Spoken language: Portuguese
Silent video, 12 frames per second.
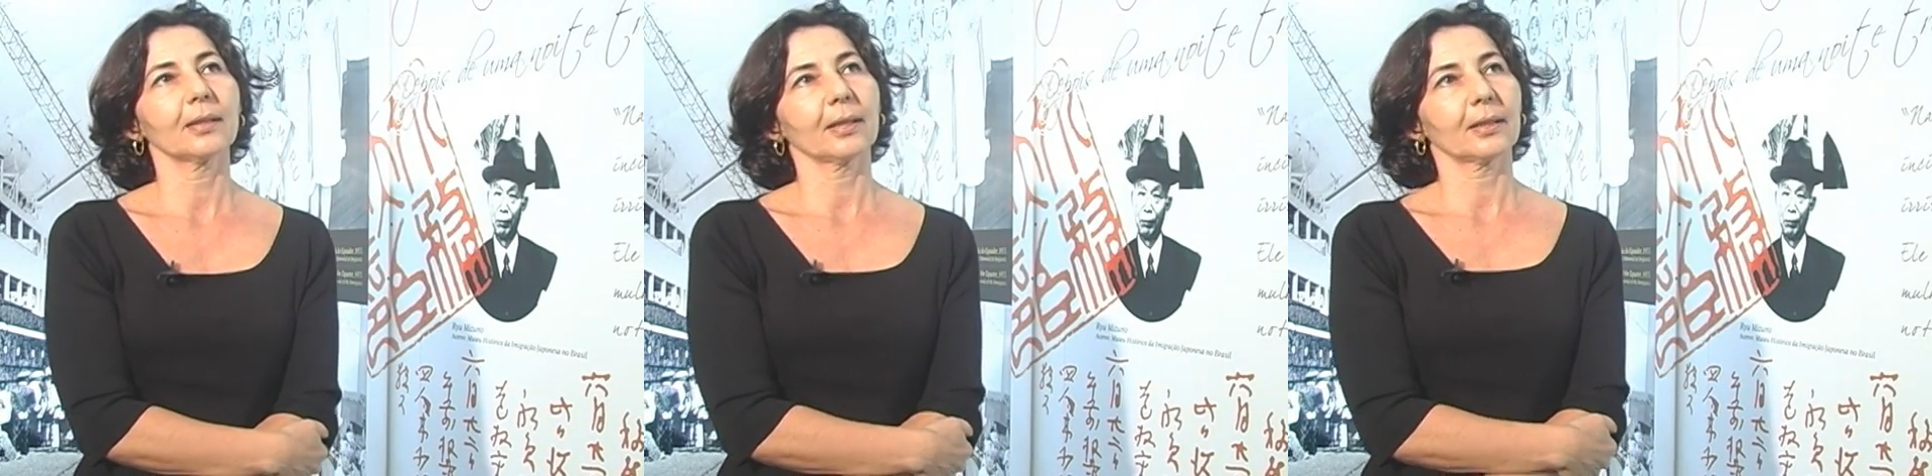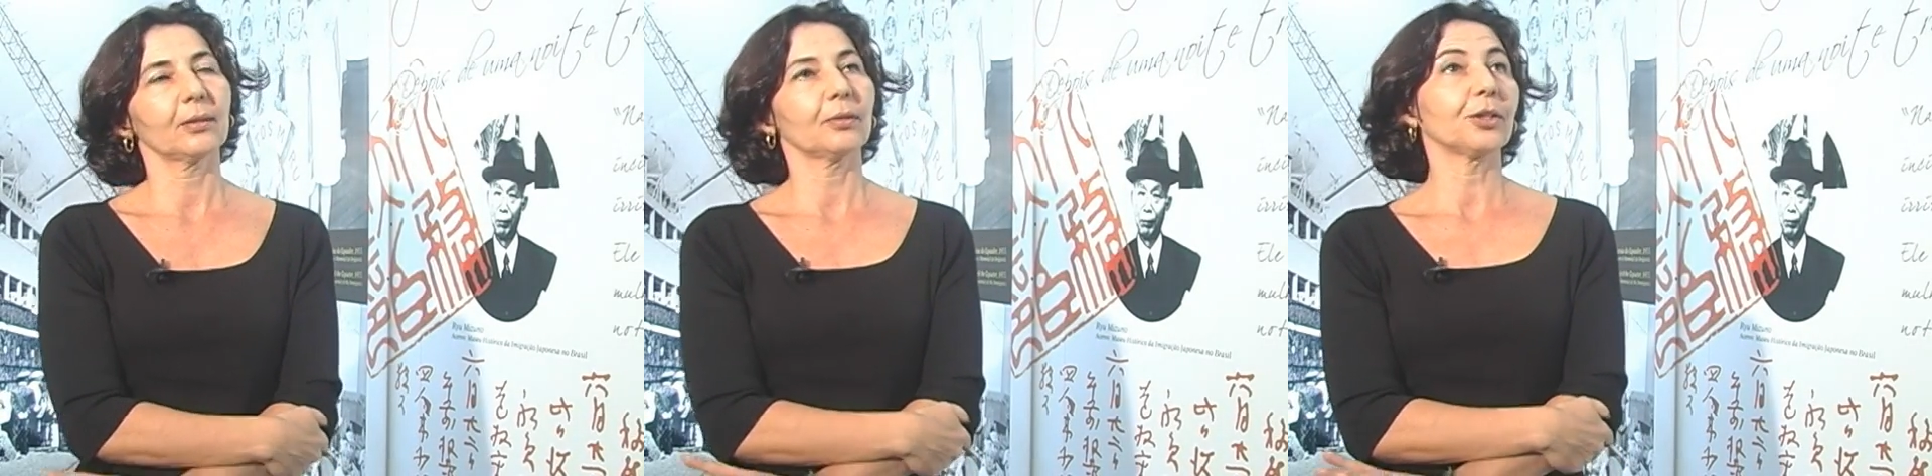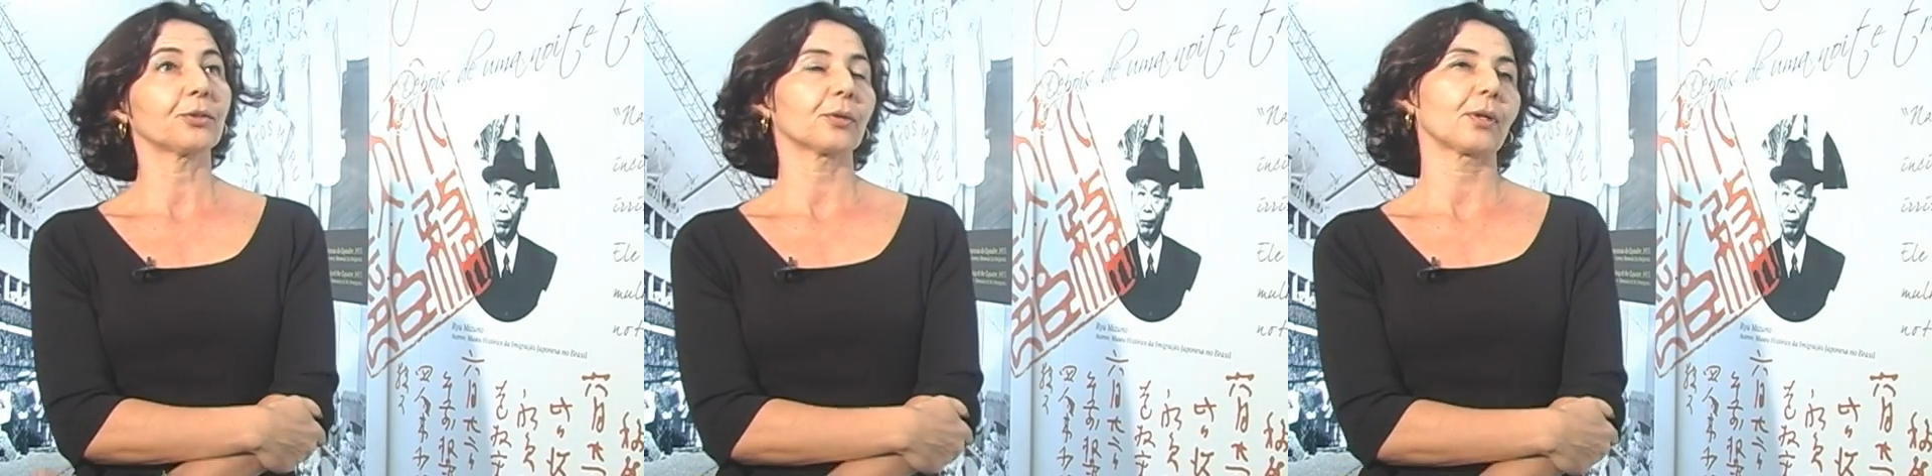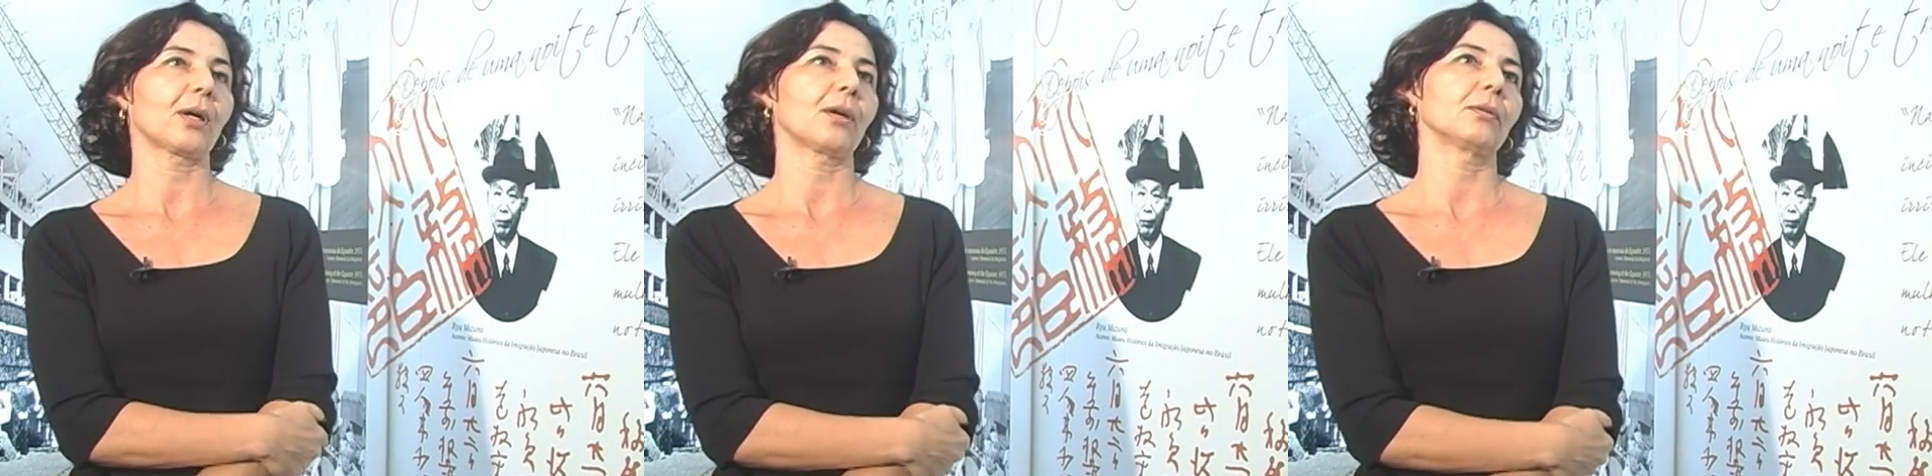daqui do
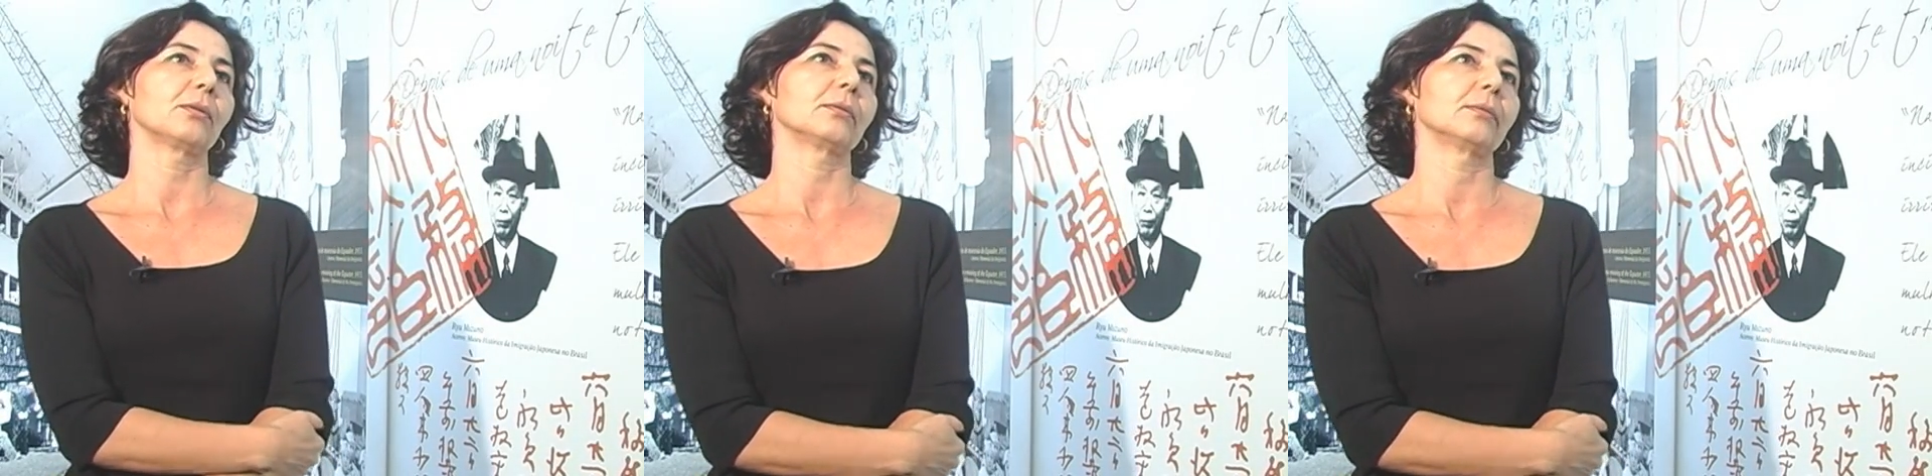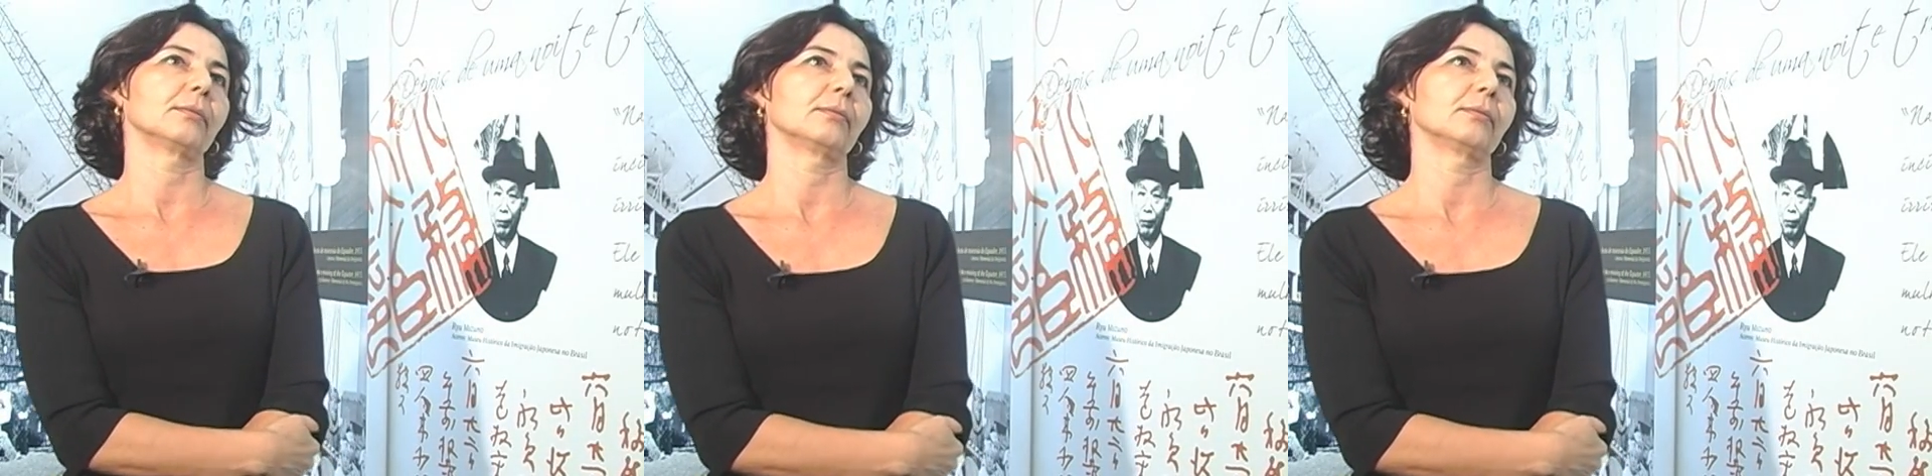litoral